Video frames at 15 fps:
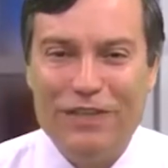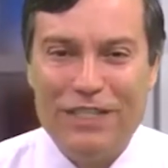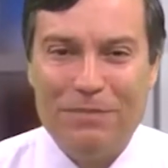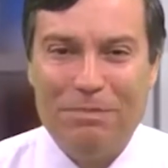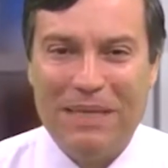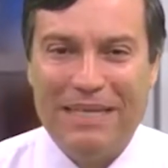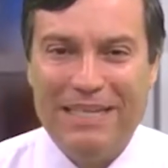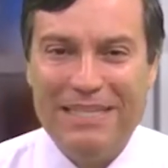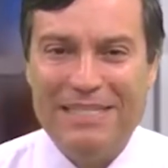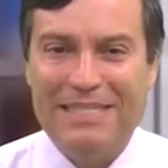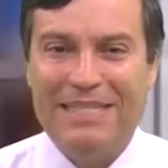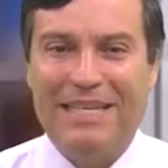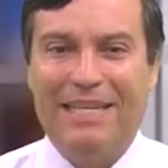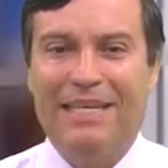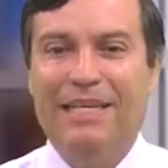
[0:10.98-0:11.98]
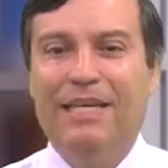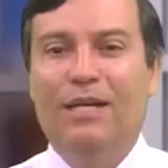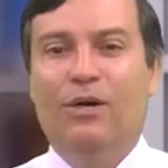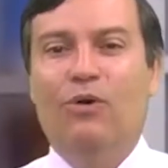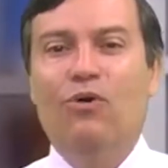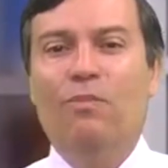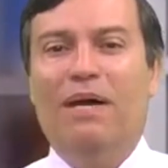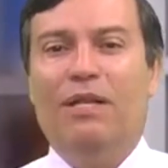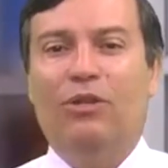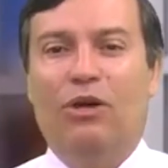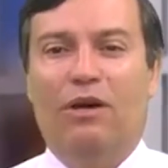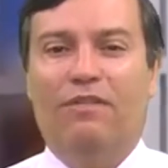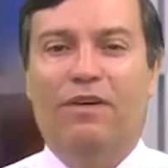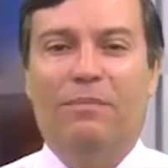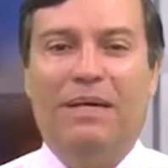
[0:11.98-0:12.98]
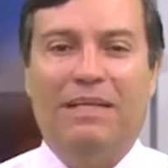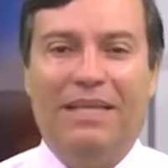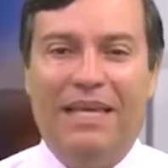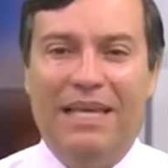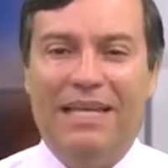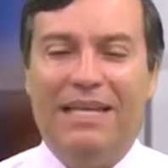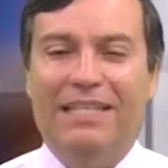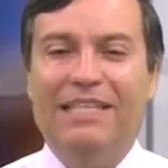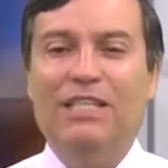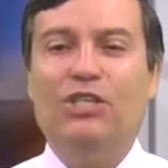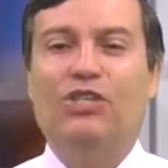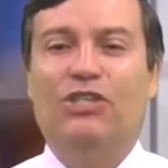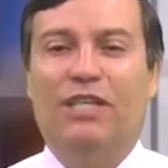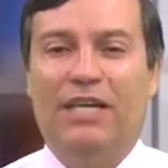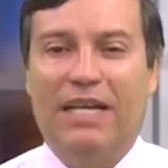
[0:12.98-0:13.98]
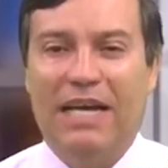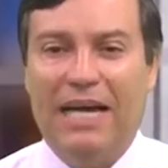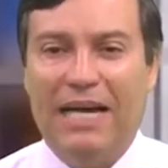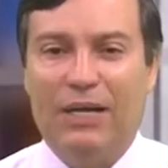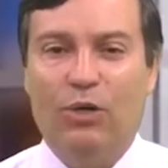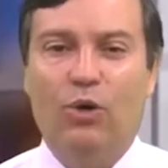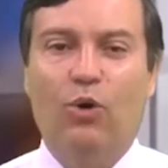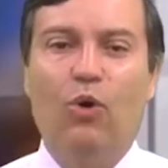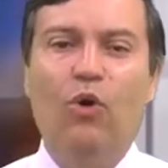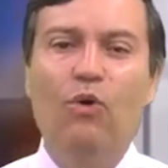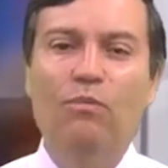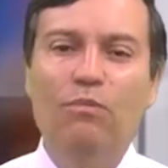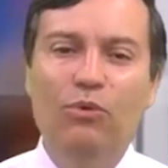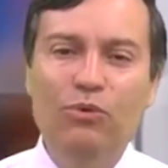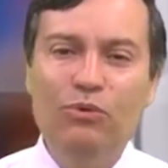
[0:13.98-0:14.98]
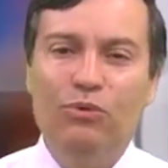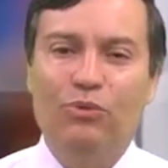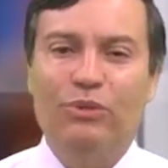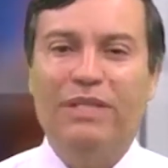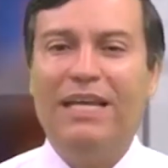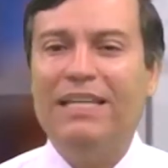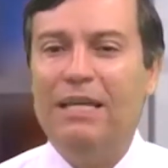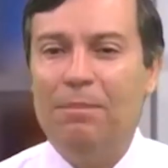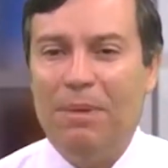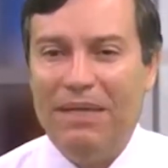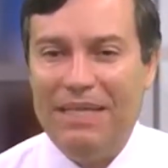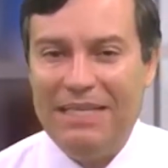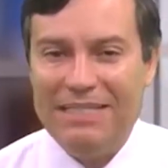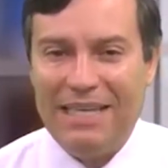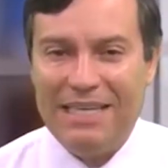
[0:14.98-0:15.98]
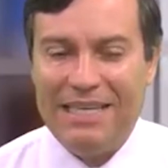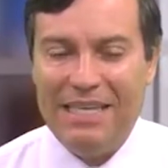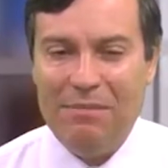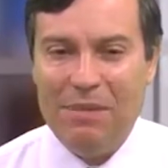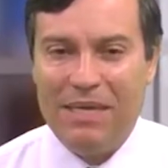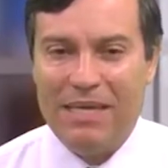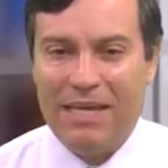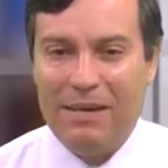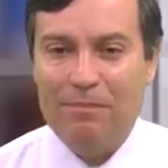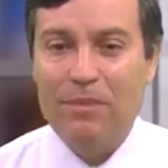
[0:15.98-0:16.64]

Esperança, uma nova maneira de enxergar o mundo da dependência química.